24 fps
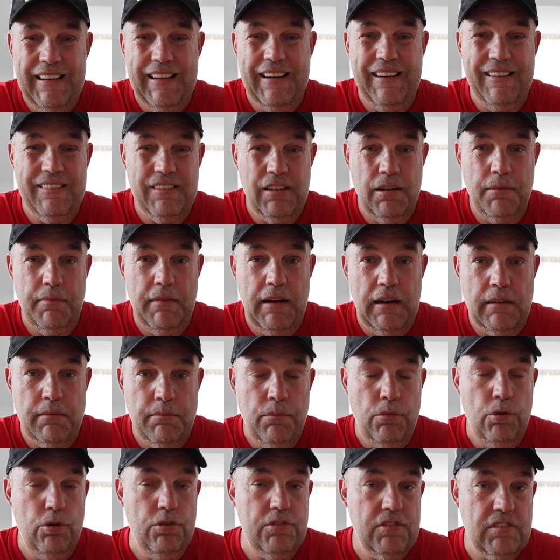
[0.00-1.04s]
Also
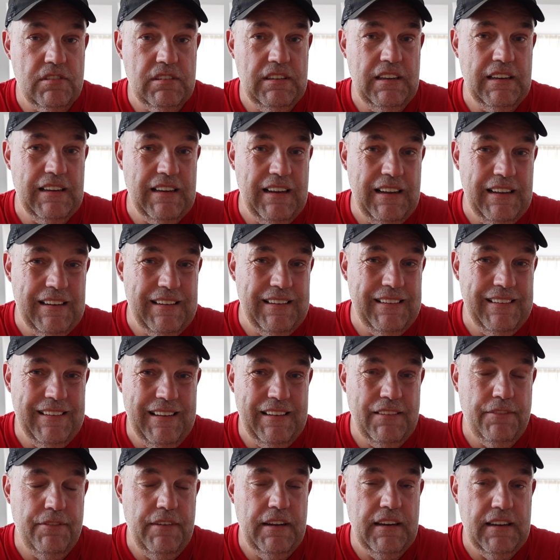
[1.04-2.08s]
man müsste dann
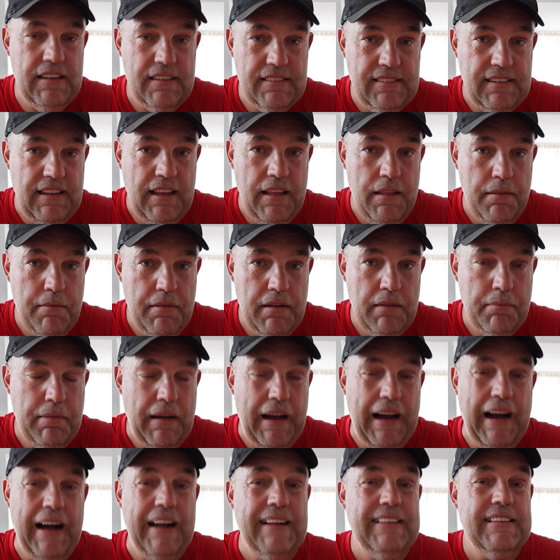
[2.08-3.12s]
entweder selber
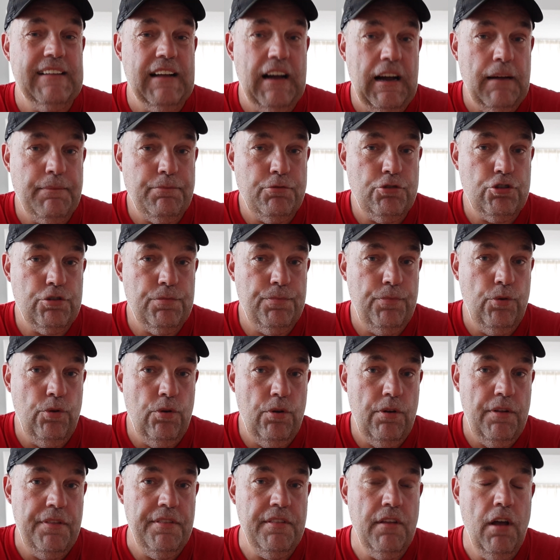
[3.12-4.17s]
per Hand
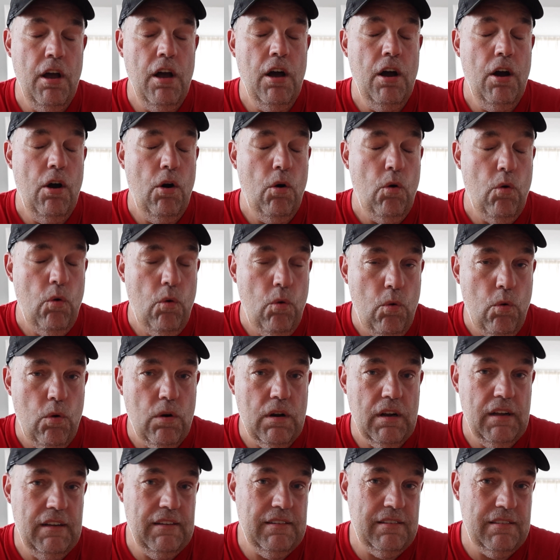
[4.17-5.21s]
abspülen
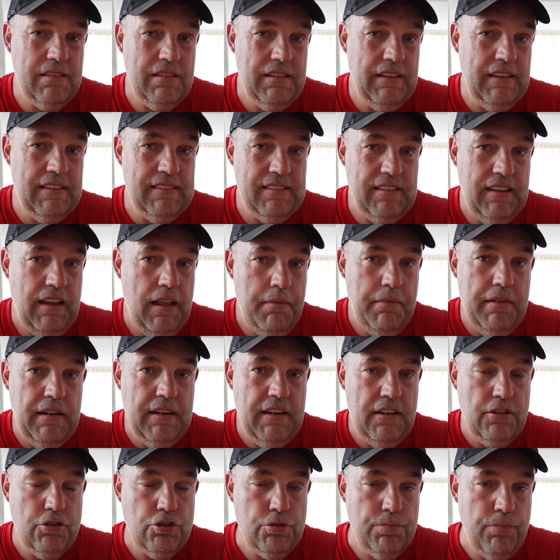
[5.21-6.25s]
oder sich selber
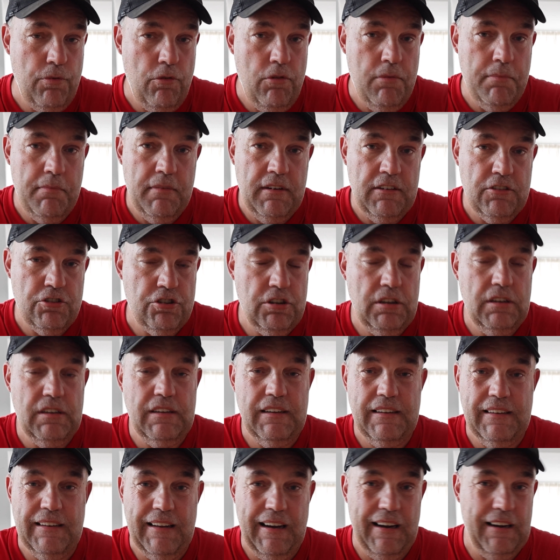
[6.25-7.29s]
eine
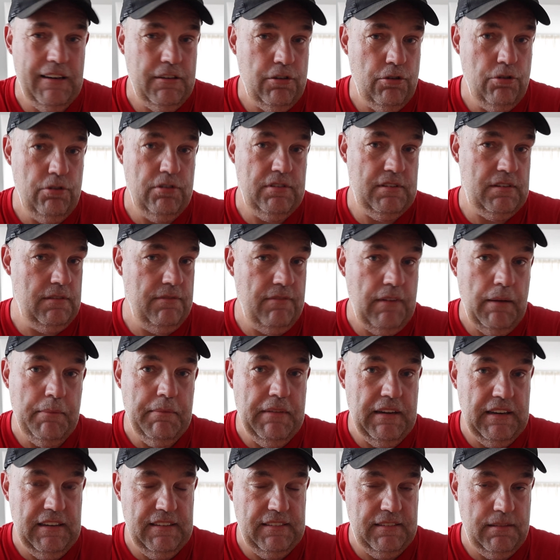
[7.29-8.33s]
Spülmaschine nachrüsten, wenn
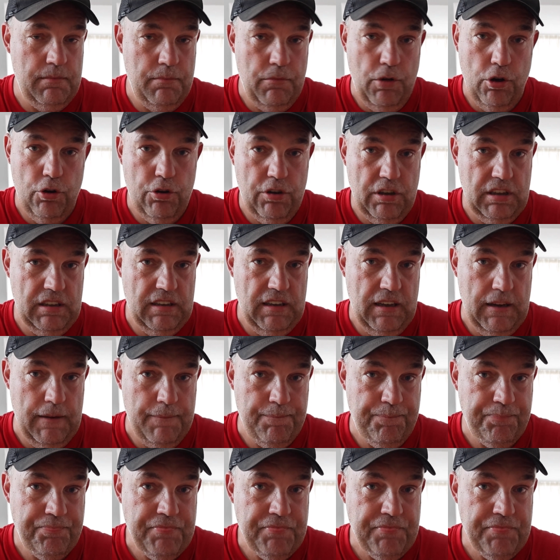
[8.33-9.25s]
man das möchte.